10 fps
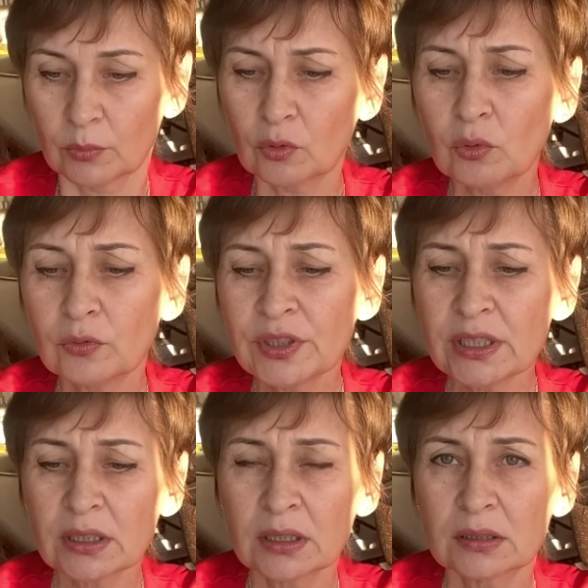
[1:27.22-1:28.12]
У
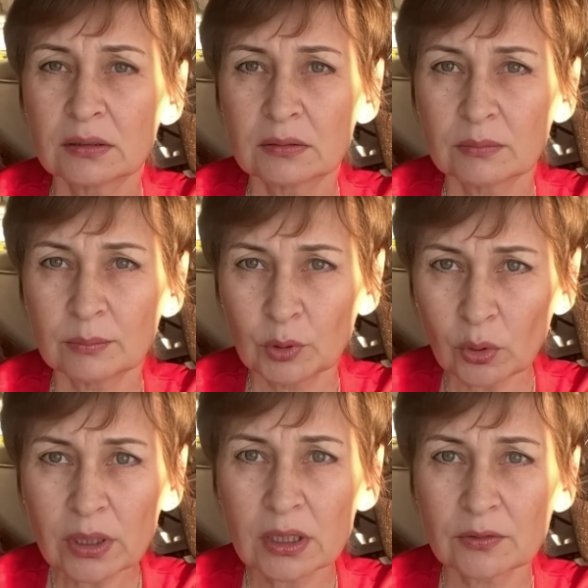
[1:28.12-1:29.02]
всех
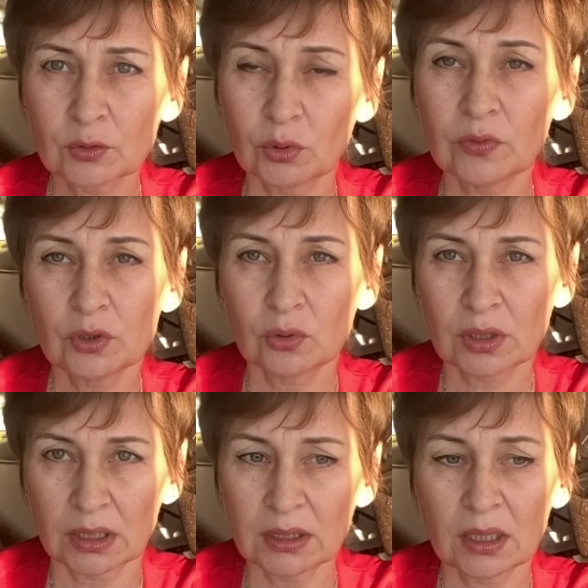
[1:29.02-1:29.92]
блогеров, кто ведет
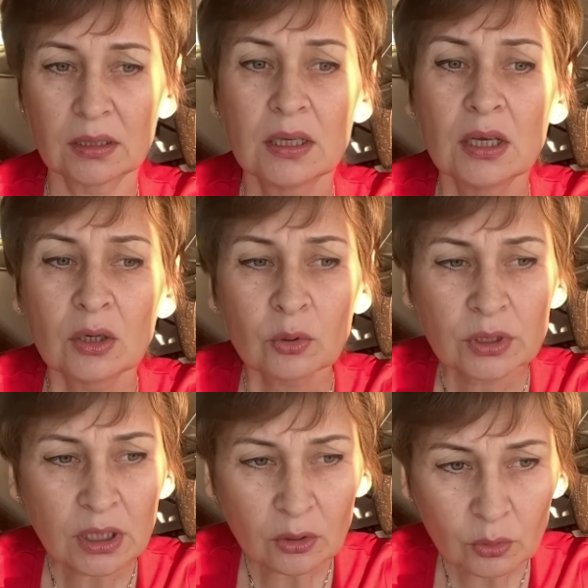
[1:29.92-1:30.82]
канал,
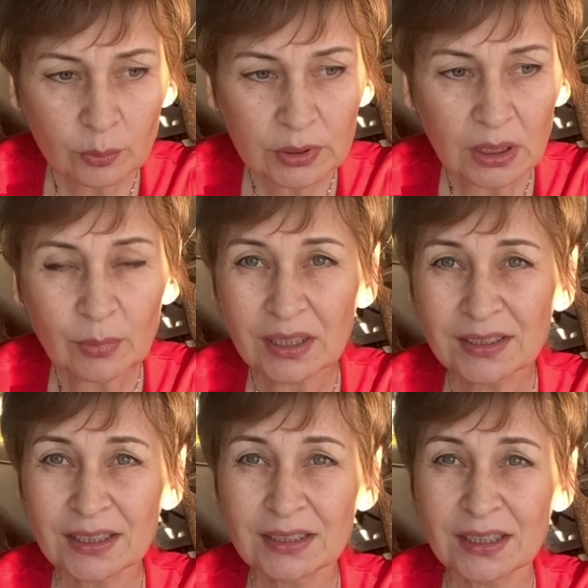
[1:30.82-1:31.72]
хоть какой бы там
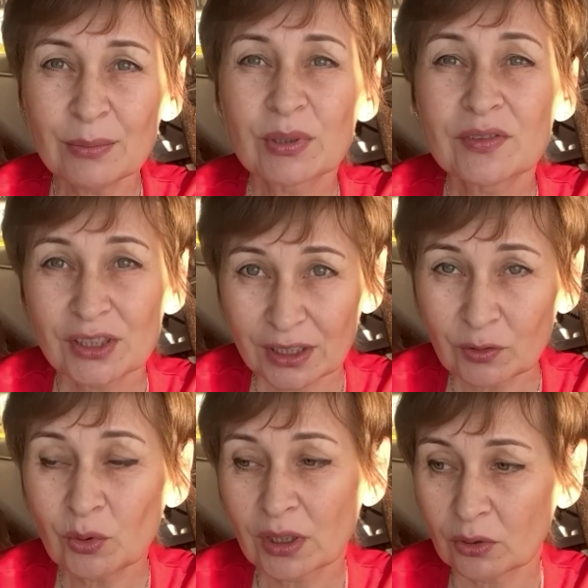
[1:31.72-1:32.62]
контент ни был, все
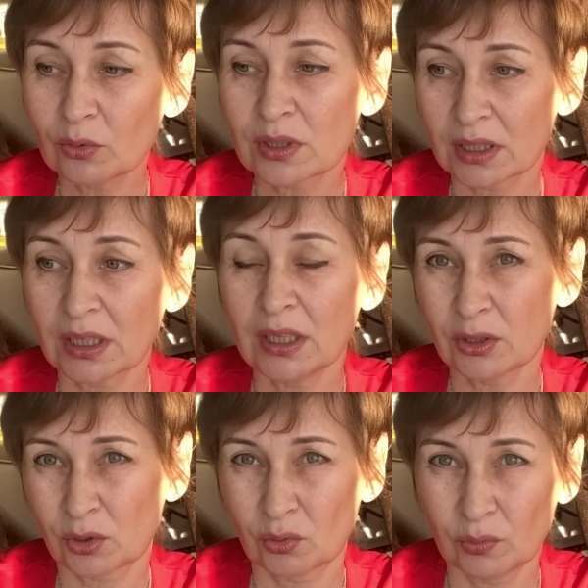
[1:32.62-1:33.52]
равно найдутся
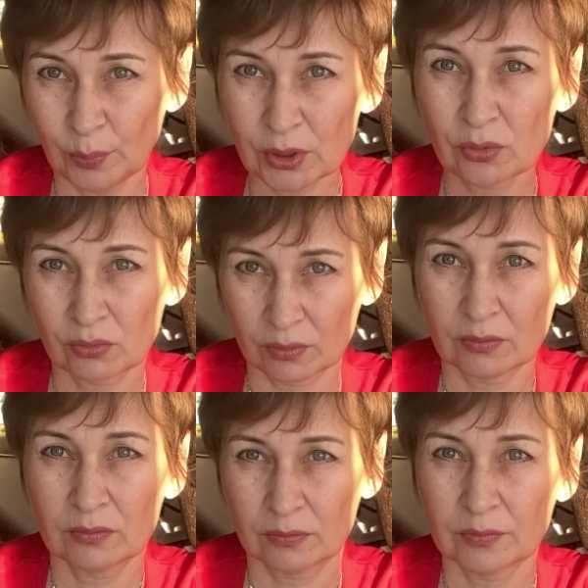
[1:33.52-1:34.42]
такие, что пишут
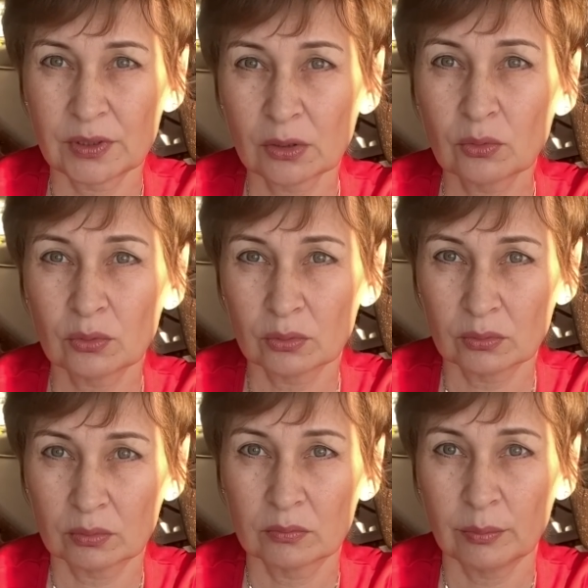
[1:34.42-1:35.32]
э,
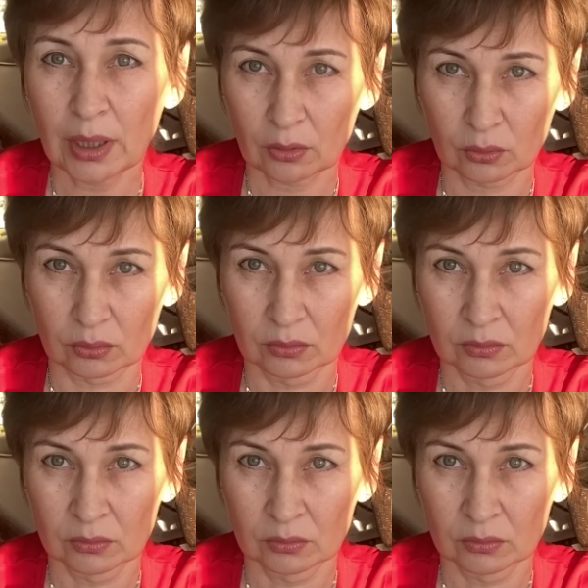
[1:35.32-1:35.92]
всякую бяку.